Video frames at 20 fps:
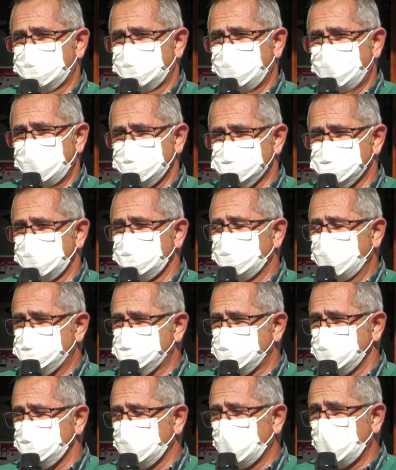que es el
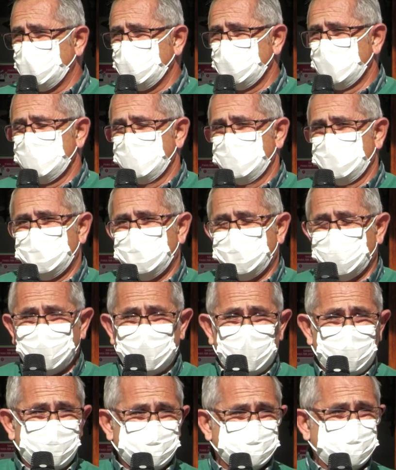machismo,
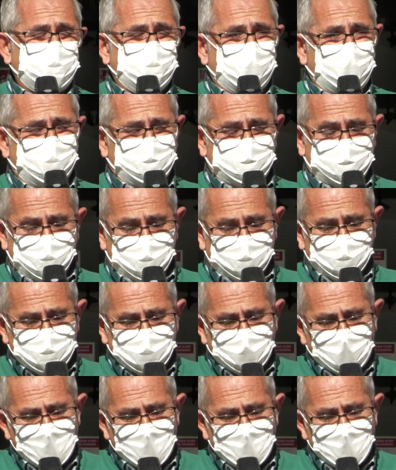pueda desaparecer.